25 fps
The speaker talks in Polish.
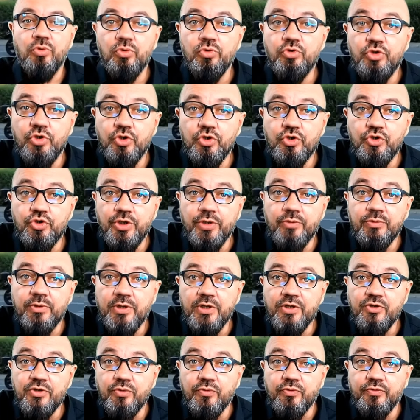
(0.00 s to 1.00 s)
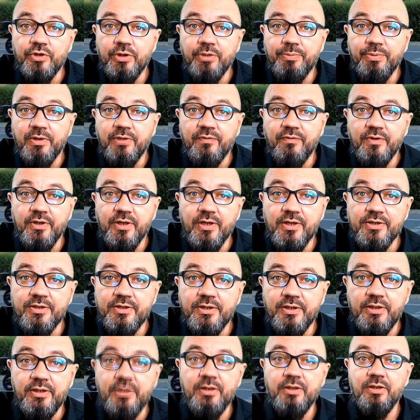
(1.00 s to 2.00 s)
uczysz się testów na prawo
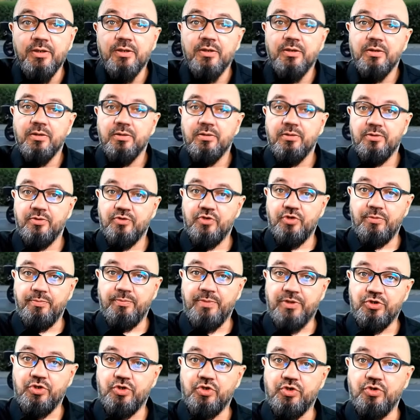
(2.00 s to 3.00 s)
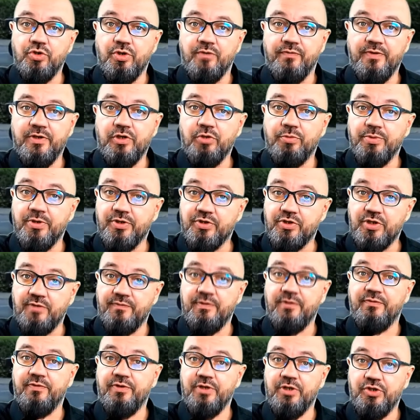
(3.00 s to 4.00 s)
jazdy, zobaczysz nowe
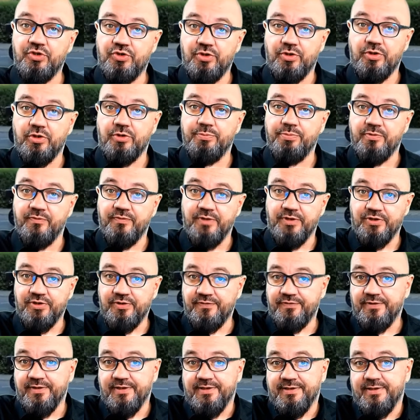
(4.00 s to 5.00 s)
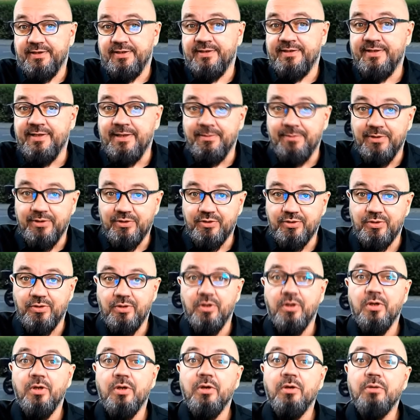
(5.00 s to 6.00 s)
obrazkowe wyjaśnienia odpowiedzi. W testach znamy
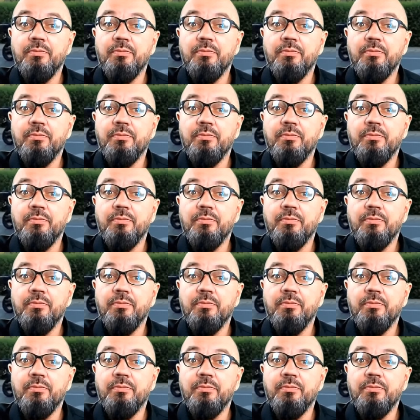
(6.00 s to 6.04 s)
to.